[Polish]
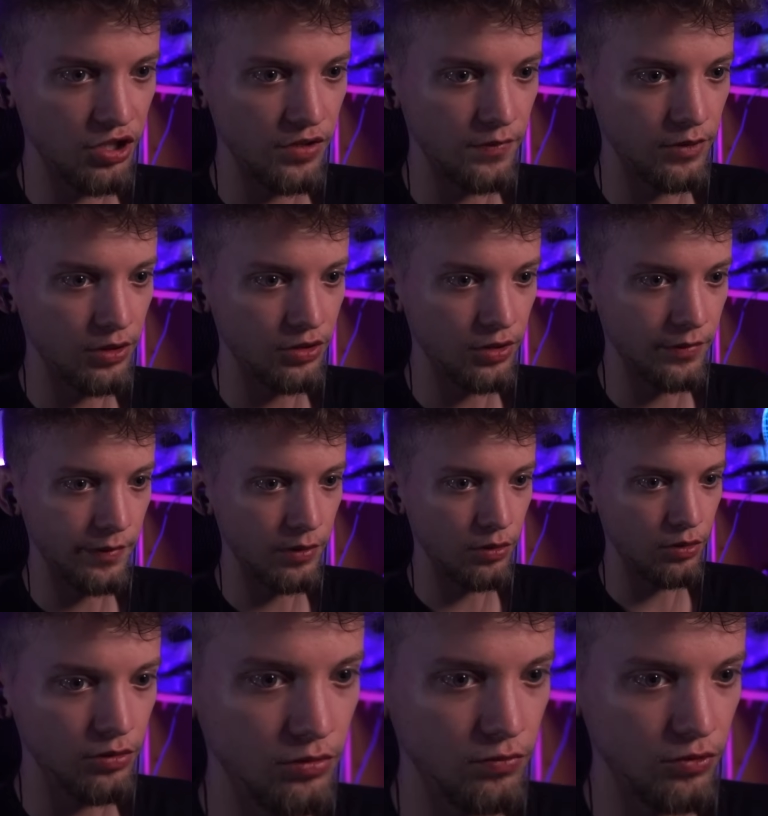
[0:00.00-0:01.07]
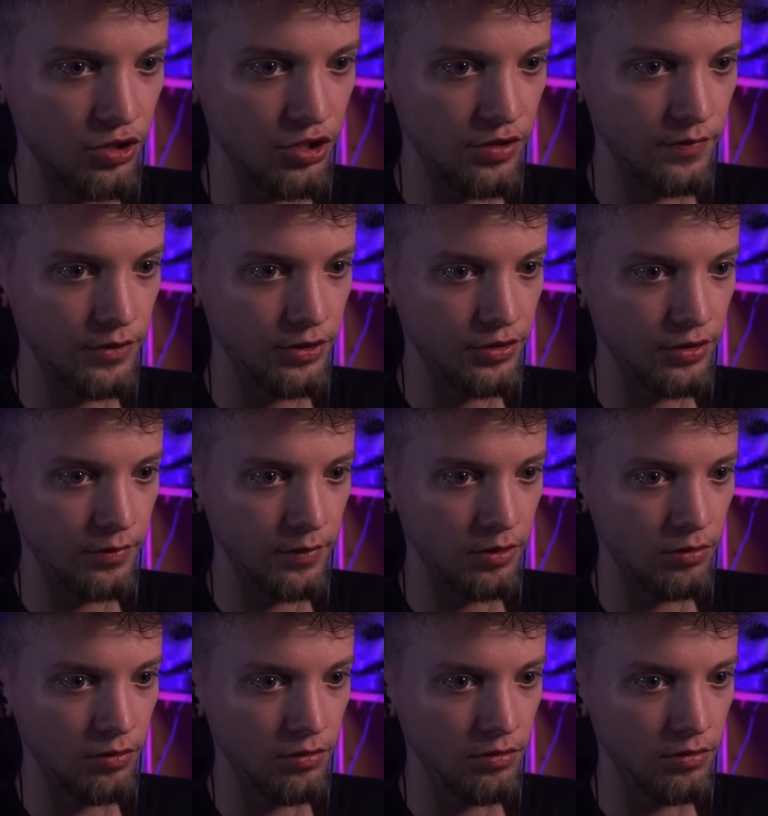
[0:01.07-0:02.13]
się wylosowało, oj, duże się wylosowało.